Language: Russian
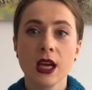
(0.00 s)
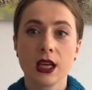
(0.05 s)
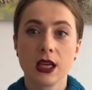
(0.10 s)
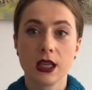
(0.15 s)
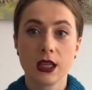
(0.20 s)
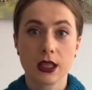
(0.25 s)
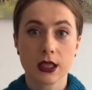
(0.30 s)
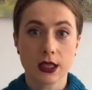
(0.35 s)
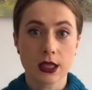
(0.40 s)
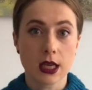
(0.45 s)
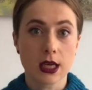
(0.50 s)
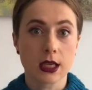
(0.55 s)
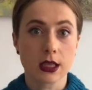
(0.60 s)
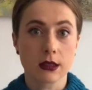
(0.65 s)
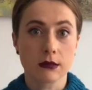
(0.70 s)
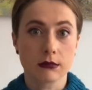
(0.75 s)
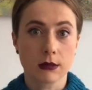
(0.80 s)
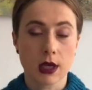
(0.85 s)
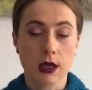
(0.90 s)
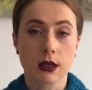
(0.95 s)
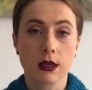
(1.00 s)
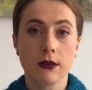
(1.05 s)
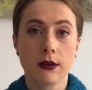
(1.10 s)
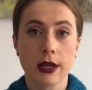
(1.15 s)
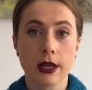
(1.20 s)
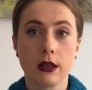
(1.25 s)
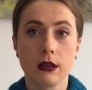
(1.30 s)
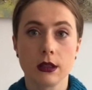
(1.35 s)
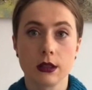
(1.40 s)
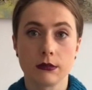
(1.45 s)
Э, я, как
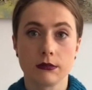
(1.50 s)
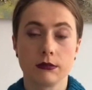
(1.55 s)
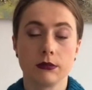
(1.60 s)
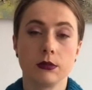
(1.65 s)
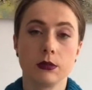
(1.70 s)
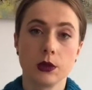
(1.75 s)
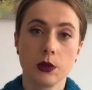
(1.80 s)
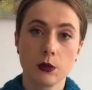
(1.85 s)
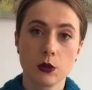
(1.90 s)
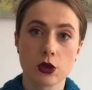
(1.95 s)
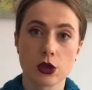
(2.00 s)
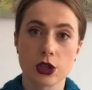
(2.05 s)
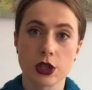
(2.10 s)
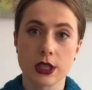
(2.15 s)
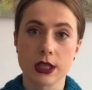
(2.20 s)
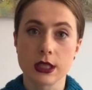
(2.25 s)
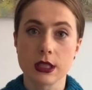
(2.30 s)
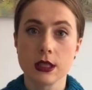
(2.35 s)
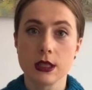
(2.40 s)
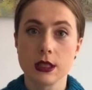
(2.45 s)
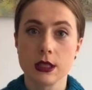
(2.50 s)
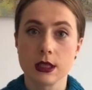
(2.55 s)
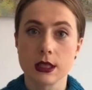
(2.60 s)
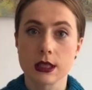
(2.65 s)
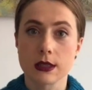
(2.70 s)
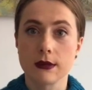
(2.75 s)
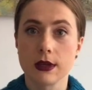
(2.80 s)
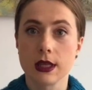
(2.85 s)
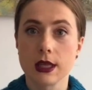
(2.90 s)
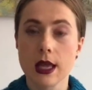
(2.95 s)
говорила, немножечко снизила
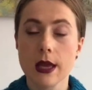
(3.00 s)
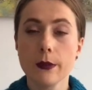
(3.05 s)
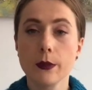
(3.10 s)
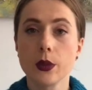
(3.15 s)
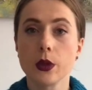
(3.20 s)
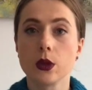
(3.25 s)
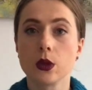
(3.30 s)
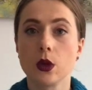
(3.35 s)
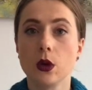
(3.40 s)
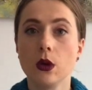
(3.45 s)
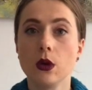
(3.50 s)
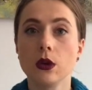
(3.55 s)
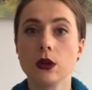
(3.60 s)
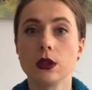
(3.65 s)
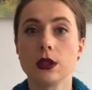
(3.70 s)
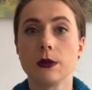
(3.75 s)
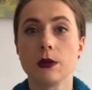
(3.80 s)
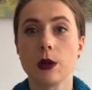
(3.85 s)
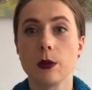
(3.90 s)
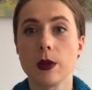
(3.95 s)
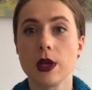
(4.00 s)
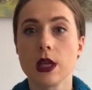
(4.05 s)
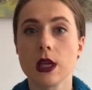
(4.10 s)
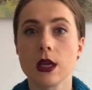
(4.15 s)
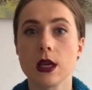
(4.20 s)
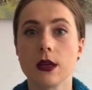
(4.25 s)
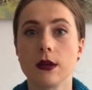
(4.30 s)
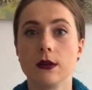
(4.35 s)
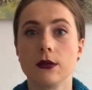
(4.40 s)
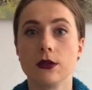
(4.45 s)
свои темпы, но, тем не
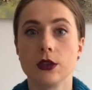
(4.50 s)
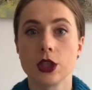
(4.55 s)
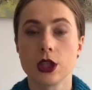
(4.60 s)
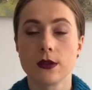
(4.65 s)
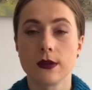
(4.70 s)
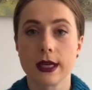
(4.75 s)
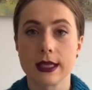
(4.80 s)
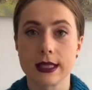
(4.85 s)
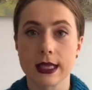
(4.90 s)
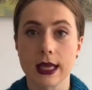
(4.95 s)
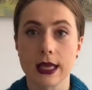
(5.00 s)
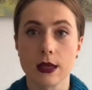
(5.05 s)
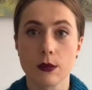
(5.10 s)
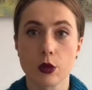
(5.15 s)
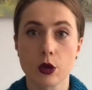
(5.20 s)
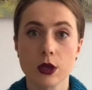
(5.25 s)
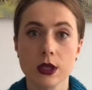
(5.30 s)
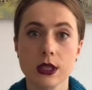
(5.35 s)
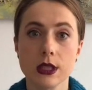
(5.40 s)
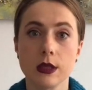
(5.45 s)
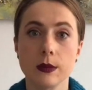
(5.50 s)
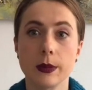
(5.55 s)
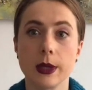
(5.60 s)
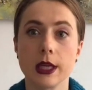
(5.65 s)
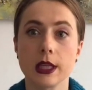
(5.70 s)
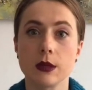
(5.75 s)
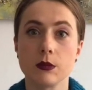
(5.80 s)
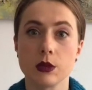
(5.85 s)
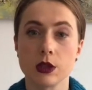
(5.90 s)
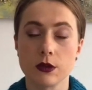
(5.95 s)
менее, вышивать я не бросила,
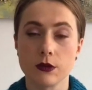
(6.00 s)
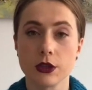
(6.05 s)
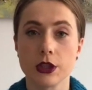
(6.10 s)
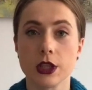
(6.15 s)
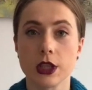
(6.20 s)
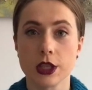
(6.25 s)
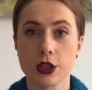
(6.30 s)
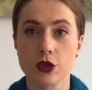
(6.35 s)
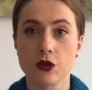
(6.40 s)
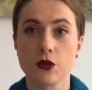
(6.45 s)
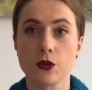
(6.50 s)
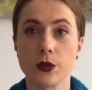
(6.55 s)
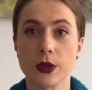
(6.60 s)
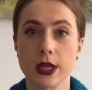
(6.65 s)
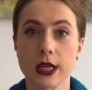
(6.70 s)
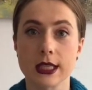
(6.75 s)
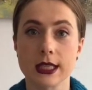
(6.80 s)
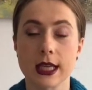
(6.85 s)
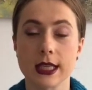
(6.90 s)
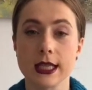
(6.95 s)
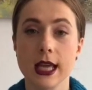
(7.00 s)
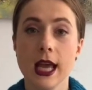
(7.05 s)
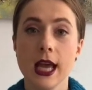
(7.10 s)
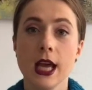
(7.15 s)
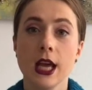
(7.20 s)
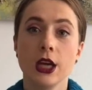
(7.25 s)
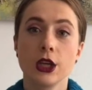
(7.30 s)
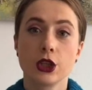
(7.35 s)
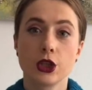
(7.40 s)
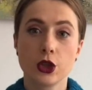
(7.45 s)
поэтому сегодня хочу вам показать,
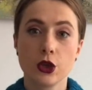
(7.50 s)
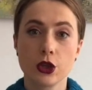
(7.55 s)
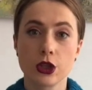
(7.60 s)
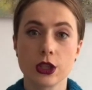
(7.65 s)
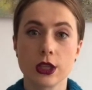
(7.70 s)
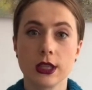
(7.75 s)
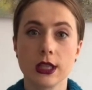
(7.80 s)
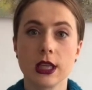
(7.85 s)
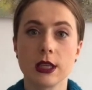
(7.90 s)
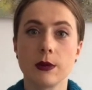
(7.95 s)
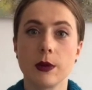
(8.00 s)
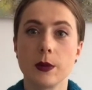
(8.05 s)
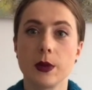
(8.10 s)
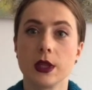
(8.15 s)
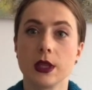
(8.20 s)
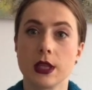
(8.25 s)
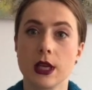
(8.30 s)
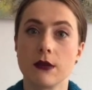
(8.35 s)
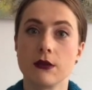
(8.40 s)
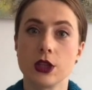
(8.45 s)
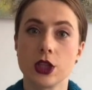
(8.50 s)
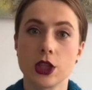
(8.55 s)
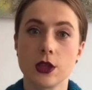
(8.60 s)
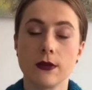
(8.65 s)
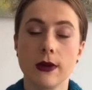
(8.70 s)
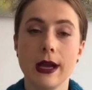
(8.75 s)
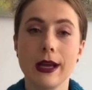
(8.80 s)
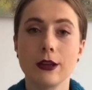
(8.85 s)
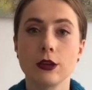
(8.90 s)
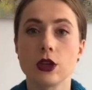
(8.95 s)
что же на данный момент я
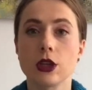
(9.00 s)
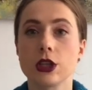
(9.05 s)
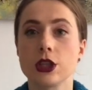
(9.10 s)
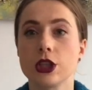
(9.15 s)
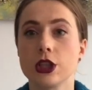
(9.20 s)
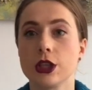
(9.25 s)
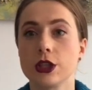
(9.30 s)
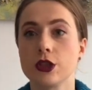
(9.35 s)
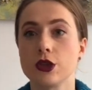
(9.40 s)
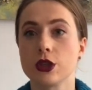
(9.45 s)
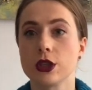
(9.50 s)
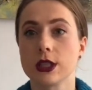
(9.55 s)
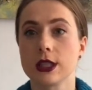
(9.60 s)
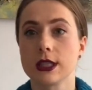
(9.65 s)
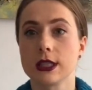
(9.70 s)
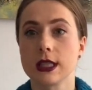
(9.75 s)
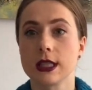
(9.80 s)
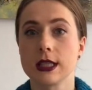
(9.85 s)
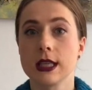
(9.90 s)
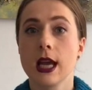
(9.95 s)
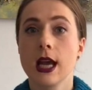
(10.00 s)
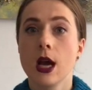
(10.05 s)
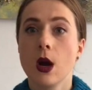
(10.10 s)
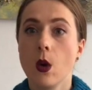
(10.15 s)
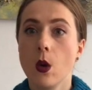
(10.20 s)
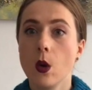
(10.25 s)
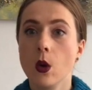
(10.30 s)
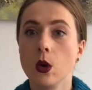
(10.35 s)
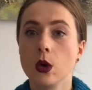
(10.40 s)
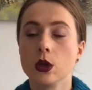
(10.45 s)
вышиваю. Также хочу рассказать
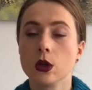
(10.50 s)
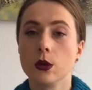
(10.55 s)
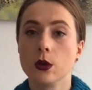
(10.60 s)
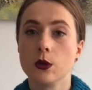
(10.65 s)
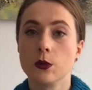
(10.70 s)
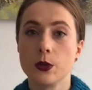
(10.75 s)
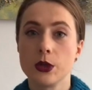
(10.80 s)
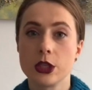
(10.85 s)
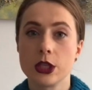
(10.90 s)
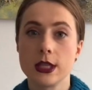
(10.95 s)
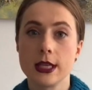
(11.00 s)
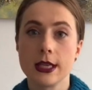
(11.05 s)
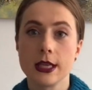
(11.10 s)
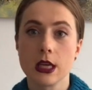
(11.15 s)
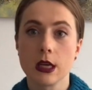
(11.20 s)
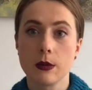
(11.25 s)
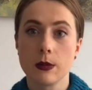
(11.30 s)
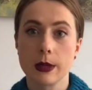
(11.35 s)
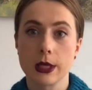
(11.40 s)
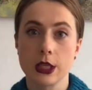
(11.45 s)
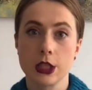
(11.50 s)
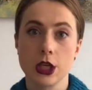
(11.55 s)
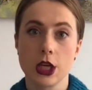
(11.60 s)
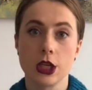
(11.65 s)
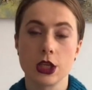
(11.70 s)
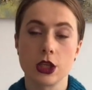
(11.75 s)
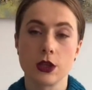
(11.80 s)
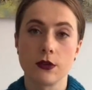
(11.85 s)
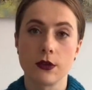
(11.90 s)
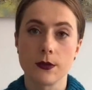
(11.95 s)
о впечатлениях
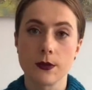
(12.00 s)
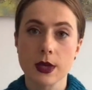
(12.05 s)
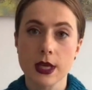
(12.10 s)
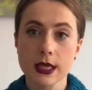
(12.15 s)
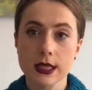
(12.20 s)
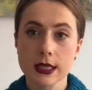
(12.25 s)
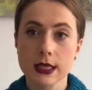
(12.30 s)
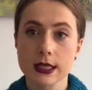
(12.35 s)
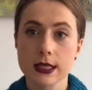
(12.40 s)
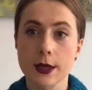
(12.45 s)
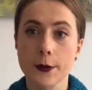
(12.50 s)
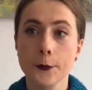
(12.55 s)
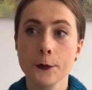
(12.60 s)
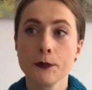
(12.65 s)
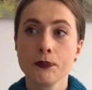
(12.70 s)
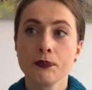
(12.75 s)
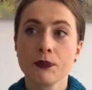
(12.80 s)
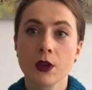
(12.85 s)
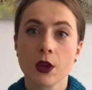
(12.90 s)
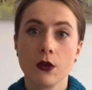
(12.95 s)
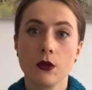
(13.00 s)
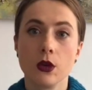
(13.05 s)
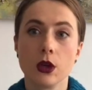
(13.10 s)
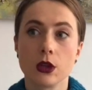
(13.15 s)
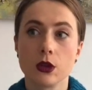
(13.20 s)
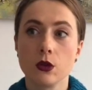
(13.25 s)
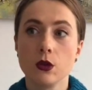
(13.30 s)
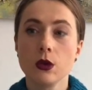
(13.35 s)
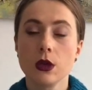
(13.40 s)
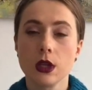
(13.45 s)
прошедшего месяца,
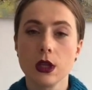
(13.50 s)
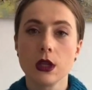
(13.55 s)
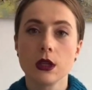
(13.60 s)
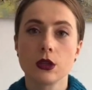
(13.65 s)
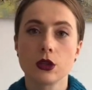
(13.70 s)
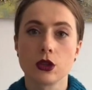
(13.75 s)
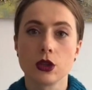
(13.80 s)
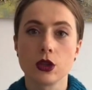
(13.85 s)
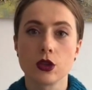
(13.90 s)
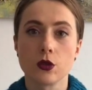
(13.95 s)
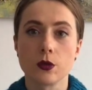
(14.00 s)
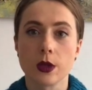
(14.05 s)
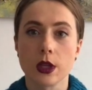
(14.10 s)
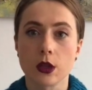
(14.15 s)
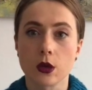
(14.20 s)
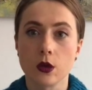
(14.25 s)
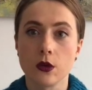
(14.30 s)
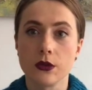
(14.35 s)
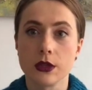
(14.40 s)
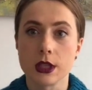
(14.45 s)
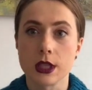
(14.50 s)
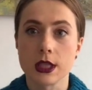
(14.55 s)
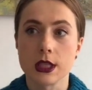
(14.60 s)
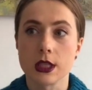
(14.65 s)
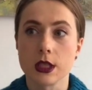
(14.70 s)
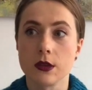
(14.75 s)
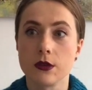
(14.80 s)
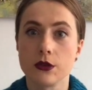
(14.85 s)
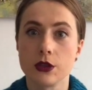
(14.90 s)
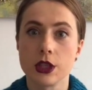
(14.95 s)
вот, ну и что же у меня такого
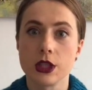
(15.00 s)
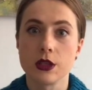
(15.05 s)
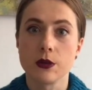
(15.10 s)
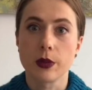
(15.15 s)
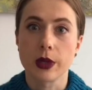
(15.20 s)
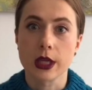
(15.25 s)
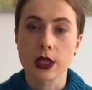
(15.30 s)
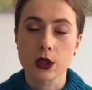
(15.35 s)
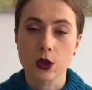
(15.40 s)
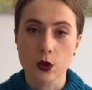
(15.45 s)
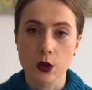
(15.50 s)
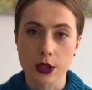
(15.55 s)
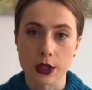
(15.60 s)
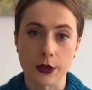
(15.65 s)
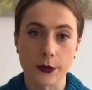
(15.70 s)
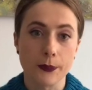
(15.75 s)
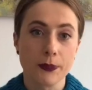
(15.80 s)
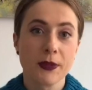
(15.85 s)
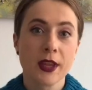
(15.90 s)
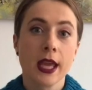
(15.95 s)
интересненького в жизни происходит.